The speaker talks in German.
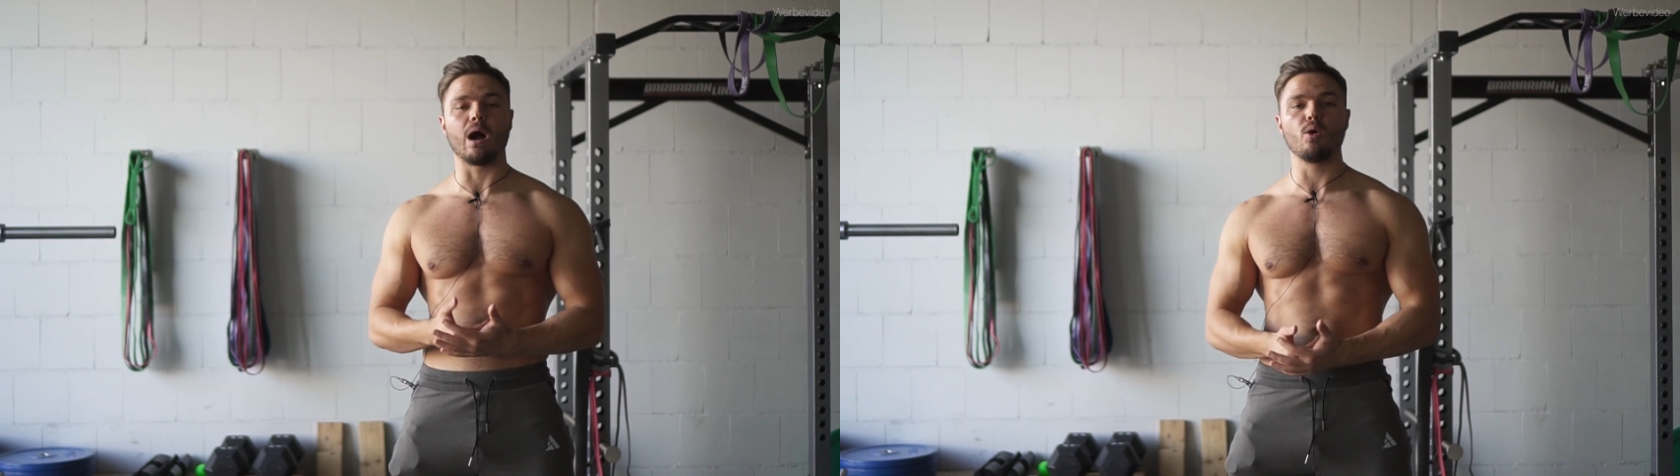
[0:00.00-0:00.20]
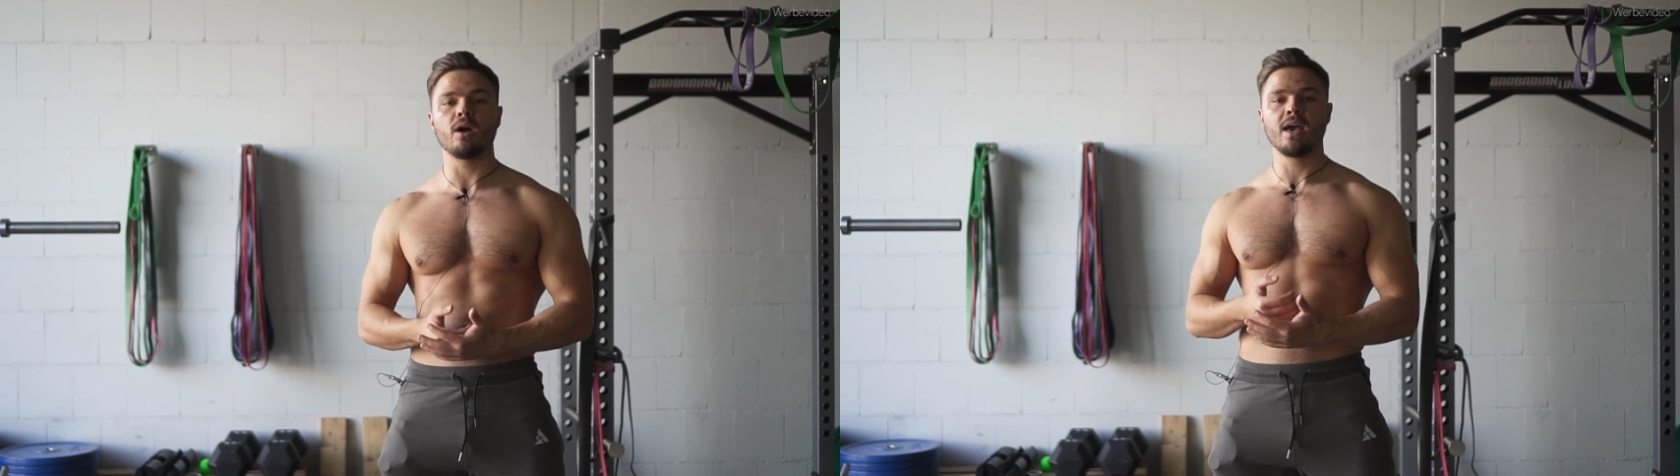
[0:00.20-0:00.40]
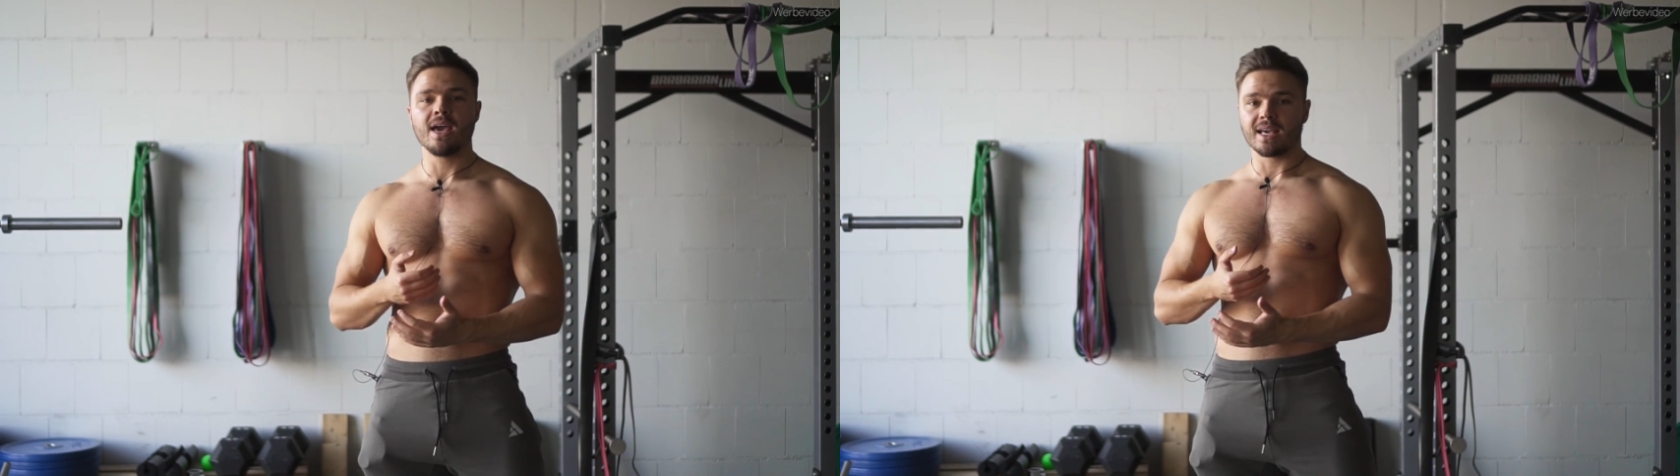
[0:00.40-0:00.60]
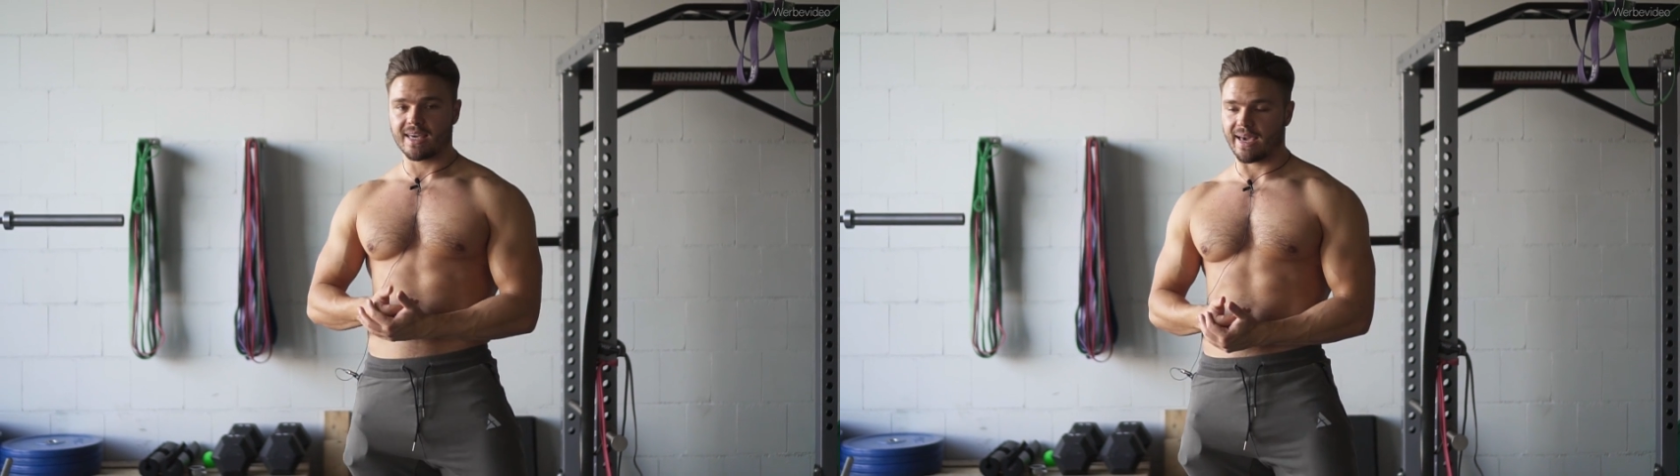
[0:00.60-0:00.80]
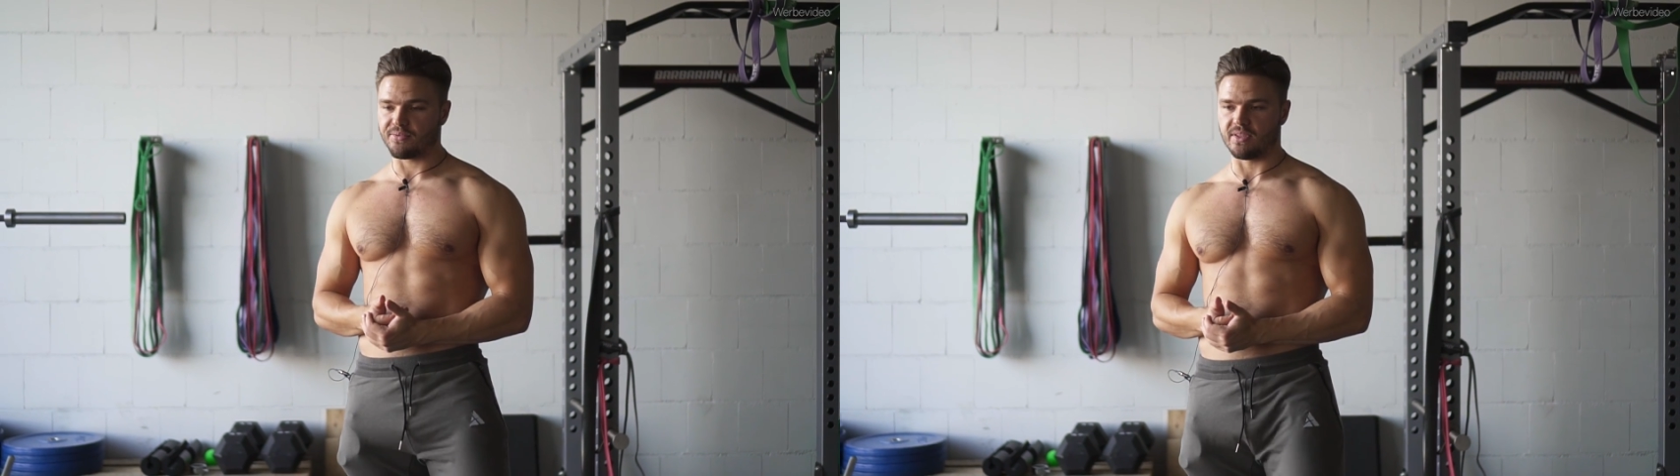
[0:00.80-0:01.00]
auch
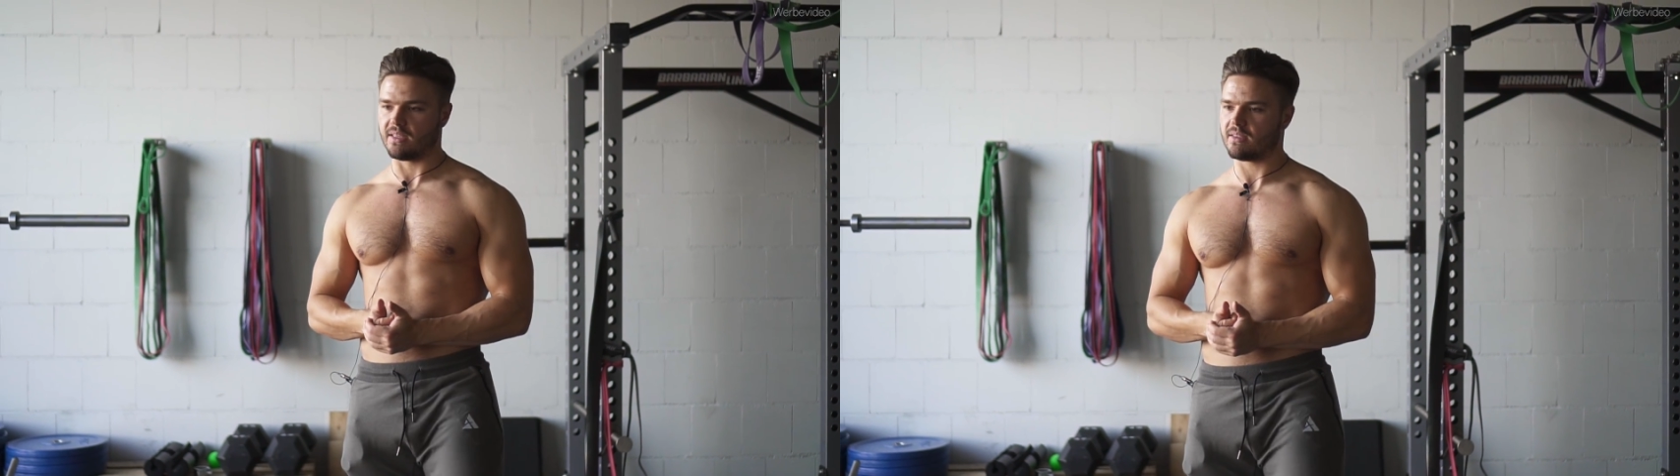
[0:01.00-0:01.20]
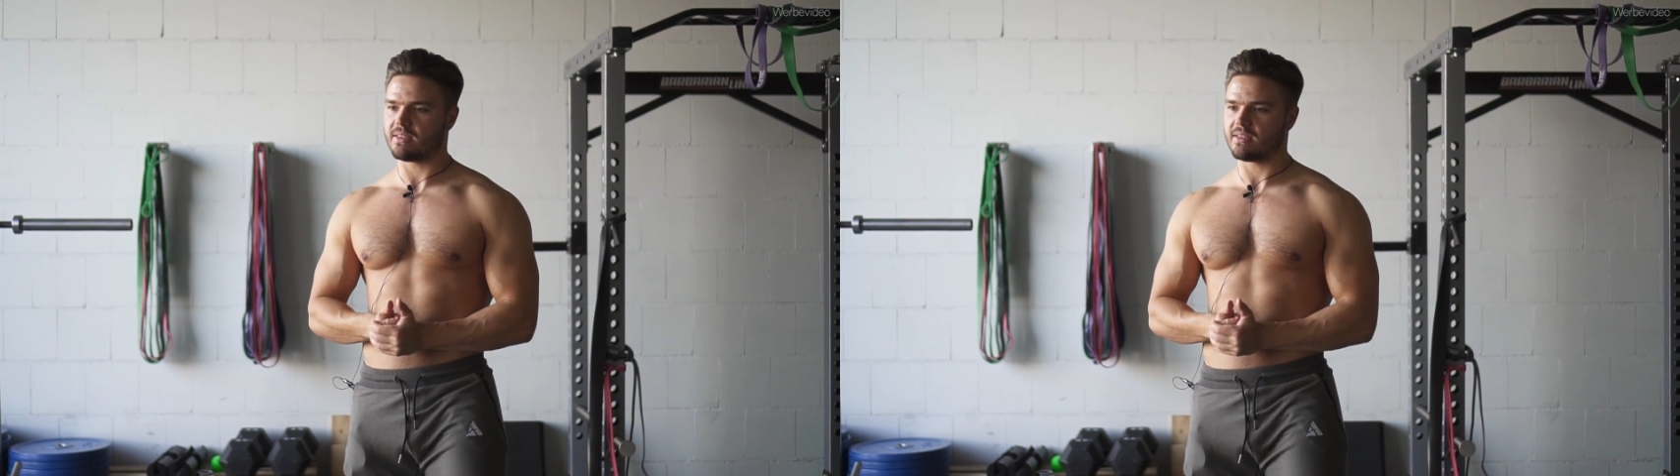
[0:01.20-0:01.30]
kräftigt.